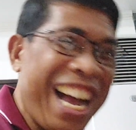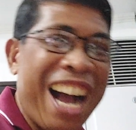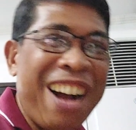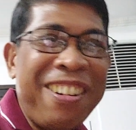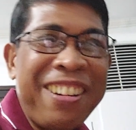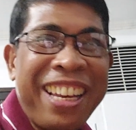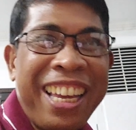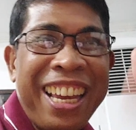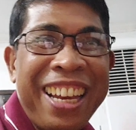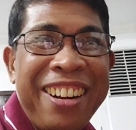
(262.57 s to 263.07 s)

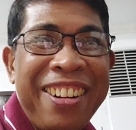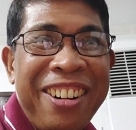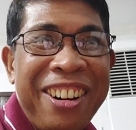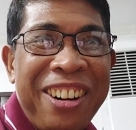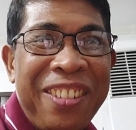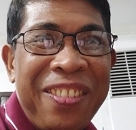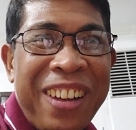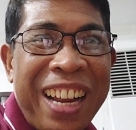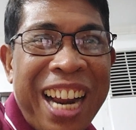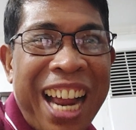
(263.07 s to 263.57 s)
o
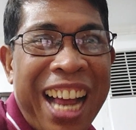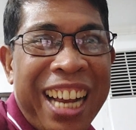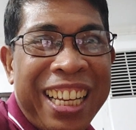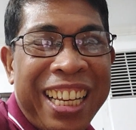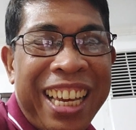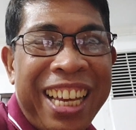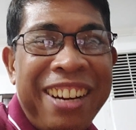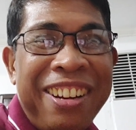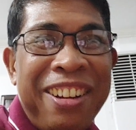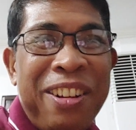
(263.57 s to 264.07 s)
kinor pala,
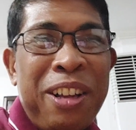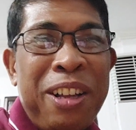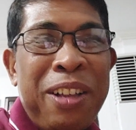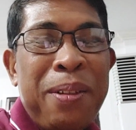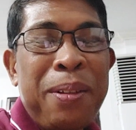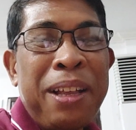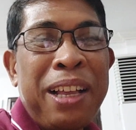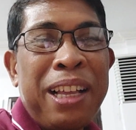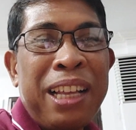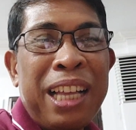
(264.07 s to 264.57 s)
kinor
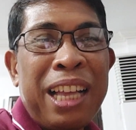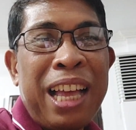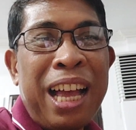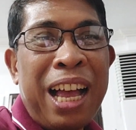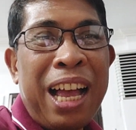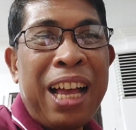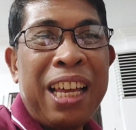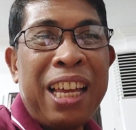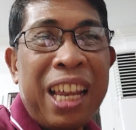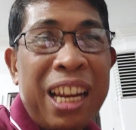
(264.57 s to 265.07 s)

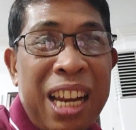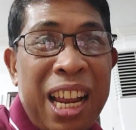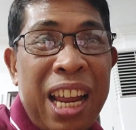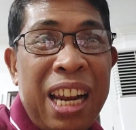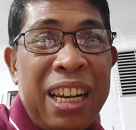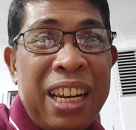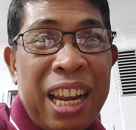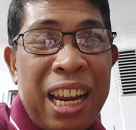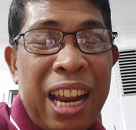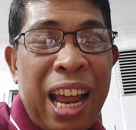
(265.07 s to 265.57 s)
uh,
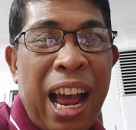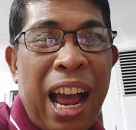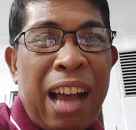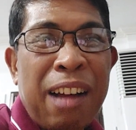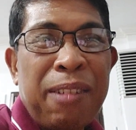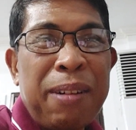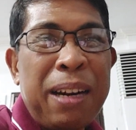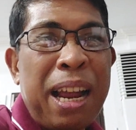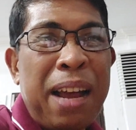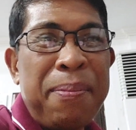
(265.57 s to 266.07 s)
hinil
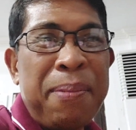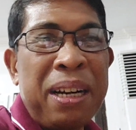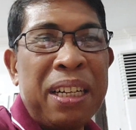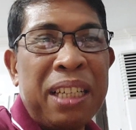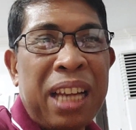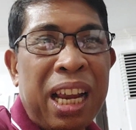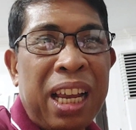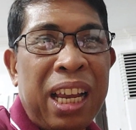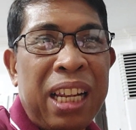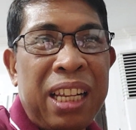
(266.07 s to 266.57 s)
nila, wala
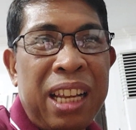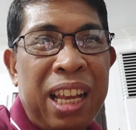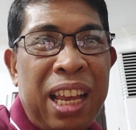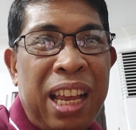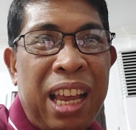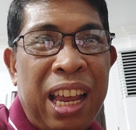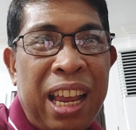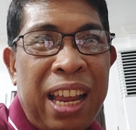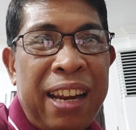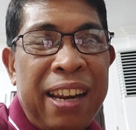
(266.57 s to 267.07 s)
mang sakit,
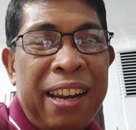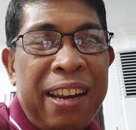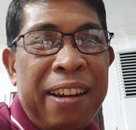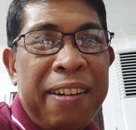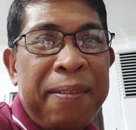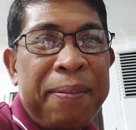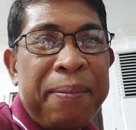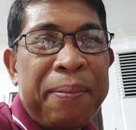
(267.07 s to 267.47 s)
ihil.